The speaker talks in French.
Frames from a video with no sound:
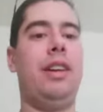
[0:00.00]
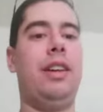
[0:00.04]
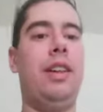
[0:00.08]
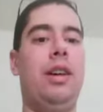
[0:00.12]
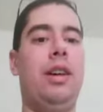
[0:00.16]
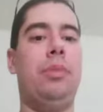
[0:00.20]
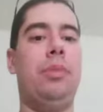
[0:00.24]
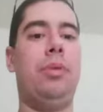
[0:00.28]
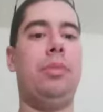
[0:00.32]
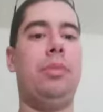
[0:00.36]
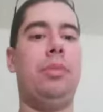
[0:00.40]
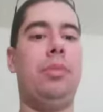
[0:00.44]

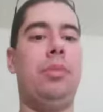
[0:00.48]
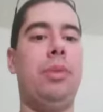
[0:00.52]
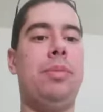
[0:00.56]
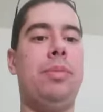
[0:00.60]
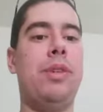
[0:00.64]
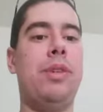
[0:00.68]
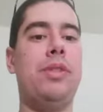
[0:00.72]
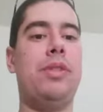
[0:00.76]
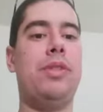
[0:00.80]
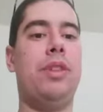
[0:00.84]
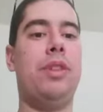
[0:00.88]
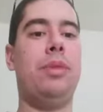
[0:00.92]
et ben moi,
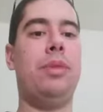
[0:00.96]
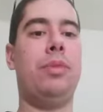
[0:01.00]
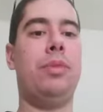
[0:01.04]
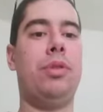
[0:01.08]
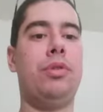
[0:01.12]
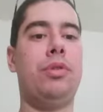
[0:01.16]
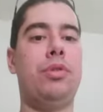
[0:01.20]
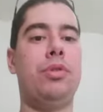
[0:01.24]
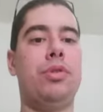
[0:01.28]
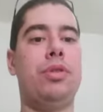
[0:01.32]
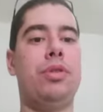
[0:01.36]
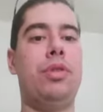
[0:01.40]

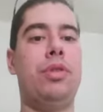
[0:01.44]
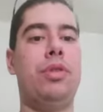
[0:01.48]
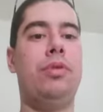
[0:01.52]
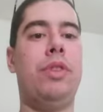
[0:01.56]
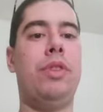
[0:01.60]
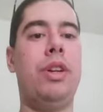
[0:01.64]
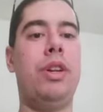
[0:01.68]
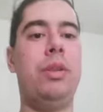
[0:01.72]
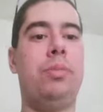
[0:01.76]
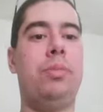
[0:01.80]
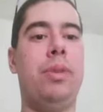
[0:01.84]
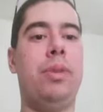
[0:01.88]
personnellement, je ne
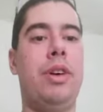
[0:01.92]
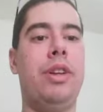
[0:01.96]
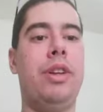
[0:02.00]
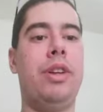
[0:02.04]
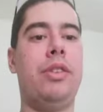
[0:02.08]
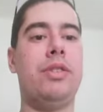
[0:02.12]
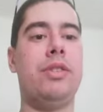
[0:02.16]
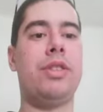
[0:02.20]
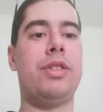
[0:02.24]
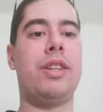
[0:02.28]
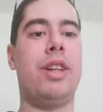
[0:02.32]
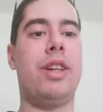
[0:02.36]
valide pas. Et
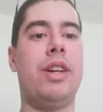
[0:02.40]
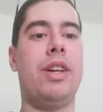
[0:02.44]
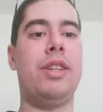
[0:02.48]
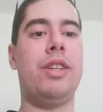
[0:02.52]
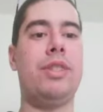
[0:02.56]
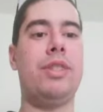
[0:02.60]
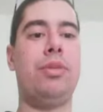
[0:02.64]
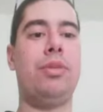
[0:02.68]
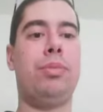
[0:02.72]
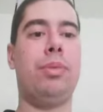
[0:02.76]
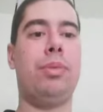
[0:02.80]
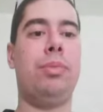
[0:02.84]
dans ce cas-là,
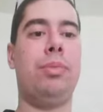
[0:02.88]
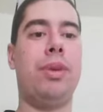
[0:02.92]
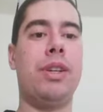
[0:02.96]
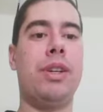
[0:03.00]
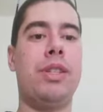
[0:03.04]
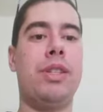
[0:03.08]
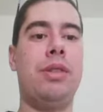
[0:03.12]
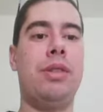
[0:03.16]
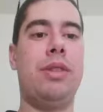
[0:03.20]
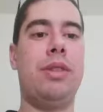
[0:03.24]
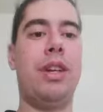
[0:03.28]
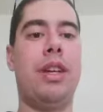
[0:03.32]
si on peut pas
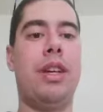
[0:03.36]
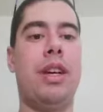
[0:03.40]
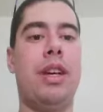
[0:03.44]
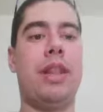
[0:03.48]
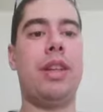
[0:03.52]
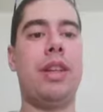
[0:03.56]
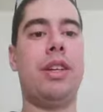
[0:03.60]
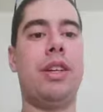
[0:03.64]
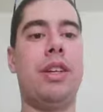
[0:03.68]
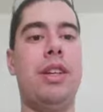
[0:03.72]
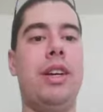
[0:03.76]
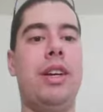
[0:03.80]
accepter
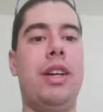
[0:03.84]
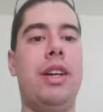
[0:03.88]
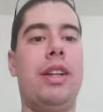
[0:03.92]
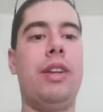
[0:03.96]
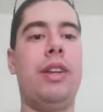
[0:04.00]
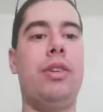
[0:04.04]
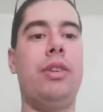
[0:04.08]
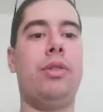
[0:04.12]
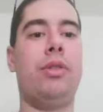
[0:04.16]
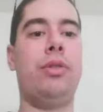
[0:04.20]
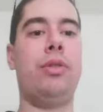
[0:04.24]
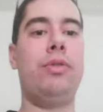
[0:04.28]
quelqu'un qui gagne à
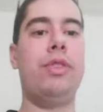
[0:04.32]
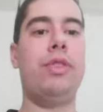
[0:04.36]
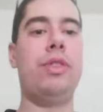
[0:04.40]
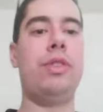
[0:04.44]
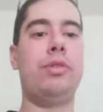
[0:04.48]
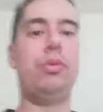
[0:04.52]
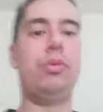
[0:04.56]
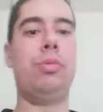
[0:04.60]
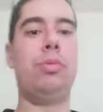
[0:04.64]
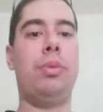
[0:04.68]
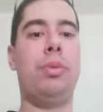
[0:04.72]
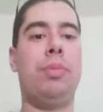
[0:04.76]

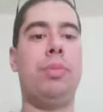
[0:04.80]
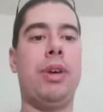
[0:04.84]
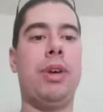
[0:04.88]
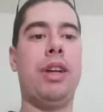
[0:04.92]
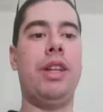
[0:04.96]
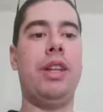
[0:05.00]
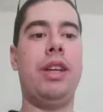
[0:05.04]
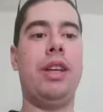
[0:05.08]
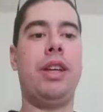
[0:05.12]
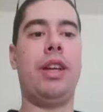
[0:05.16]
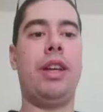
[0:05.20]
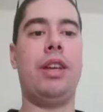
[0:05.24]
l'Eurovision, on peut pas
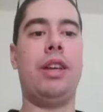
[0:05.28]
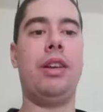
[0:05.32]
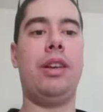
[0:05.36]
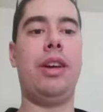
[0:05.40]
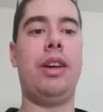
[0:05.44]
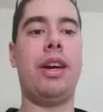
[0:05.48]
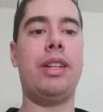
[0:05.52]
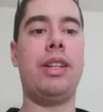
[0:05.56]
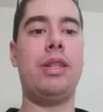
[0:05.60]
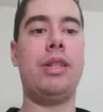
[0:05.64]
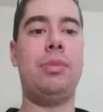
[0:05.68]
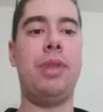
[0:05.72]
gagner,
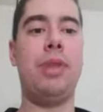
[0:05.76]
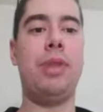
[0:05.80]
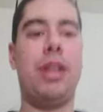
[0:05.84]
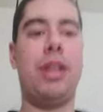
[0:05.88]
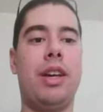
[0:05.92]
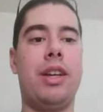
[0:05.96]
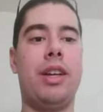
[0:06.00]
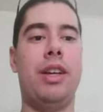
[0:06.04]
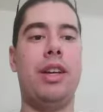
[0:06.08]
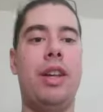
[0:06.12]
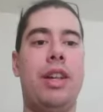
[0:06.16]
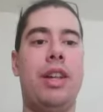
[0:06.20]
accepter
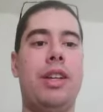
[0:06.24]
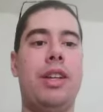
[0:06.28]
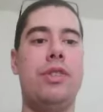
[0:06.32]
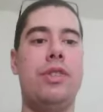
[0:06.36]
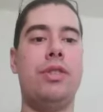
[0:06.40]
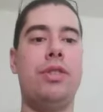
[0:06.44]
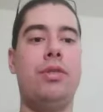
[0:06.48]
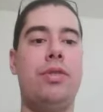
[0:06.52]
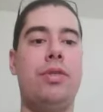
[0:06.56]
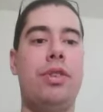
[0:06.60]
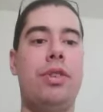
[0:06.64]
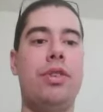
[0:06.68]
quelqu'un qui gagne
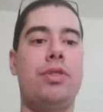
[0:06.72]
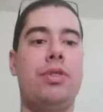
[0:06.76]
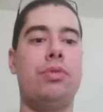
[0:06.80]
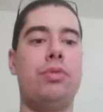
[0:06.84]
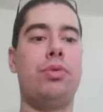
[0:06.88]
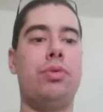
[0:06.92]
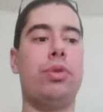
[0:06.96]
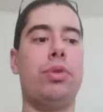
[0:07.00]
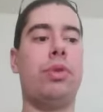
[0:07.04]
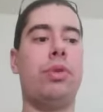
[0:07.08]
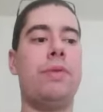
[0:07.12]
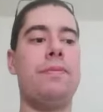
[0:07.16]
The
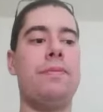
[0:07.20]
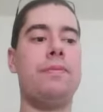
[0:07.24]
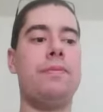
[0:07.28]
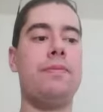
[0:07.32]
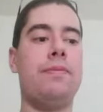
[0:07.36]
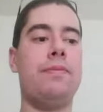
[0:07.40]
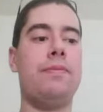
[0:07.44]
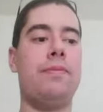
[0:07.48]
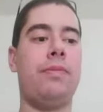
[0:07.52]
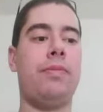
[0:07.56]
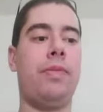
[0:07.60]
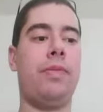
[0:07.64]
Voice ou autre.
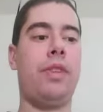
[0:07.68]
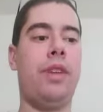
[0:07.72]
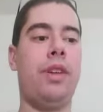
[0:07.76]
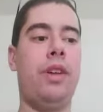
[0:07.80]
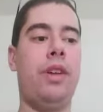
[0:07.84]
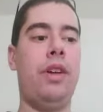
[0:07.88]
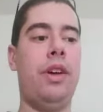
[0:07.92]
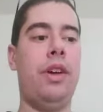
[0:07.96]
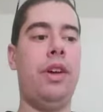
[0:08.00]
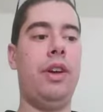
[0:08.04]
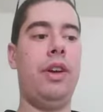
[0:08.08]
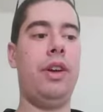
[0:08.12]

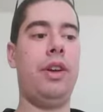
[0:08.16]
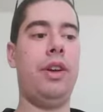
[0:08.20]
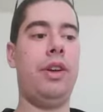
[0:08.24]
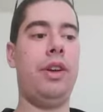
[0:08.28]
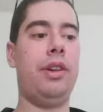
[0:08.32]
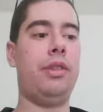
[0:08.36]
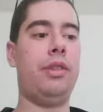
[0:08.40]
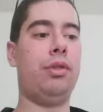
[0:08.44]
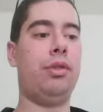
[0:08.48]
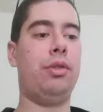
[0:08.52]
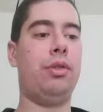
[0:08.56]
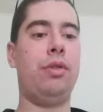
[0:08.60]

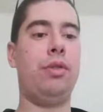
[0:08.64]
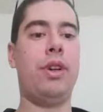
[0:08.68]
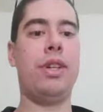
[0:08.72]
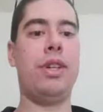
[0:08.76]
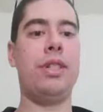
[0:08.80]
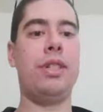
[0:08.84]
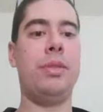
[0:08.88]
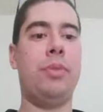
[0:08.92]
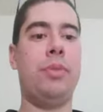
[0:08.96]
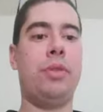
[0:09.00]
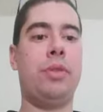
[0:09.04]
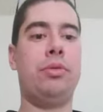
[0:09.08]
Donc voilà,
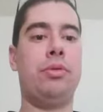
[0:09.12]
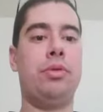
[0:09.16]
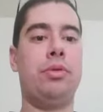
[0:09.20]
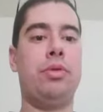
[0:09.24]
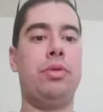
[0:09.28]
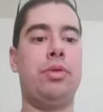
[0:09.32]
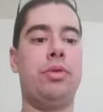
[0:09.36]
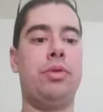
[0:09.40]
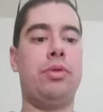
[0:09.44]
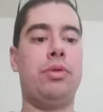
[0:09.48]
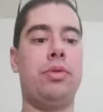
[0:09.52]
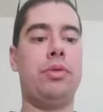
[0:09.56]
c'est ma
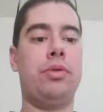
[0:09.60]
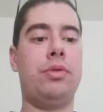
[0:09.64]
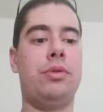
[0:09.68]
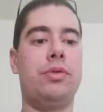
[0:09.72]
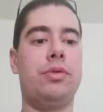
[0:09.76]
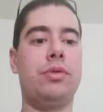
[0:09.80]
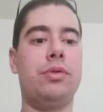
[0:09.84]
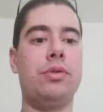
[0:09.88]
conclusion.